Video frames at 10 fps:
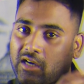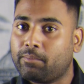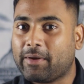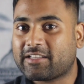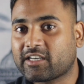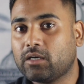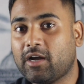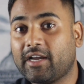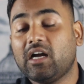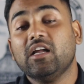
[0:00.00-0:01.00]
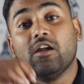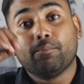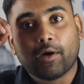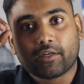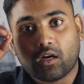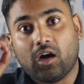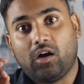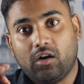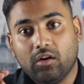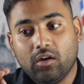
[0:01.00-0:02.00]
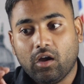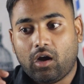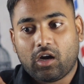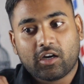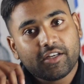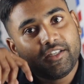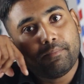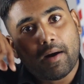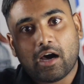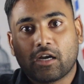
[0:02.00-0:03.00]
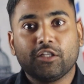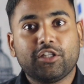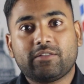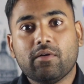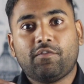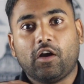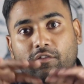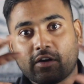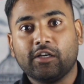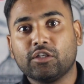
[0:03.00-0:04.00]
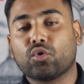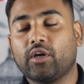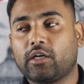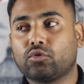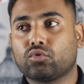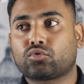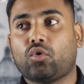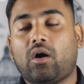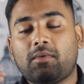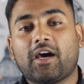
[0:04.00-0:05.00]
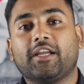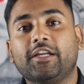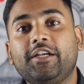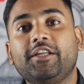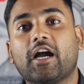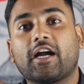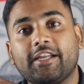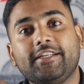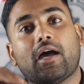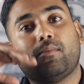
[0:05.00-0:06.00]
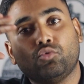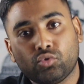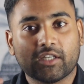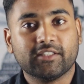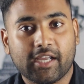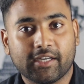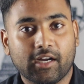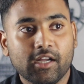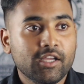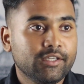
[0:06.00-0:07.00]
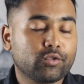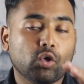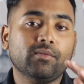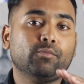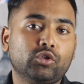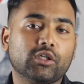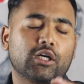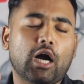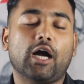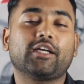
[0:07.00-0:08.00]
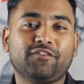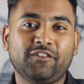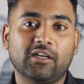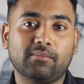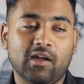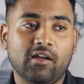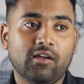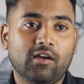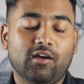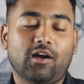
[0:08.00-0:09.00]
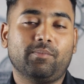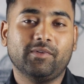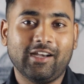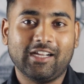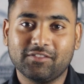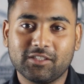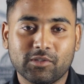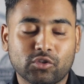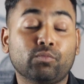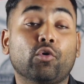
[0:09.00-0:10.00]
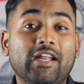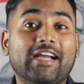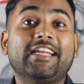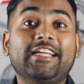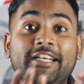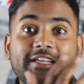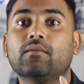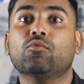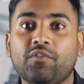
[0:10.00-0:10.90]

में कम पैसे कमाएगा बट हाँ अगर ये बाहरली देश में वर्ल्ड वाइड रिलीज़ होएगा ना दोस्तों हमारा इंडिया का ही नाम ऊँचा जाएगा कोई भी पूछेगा कहाँ की फिल्म है अपने लैंग्वेज में तो बोलेगा ना इंडियन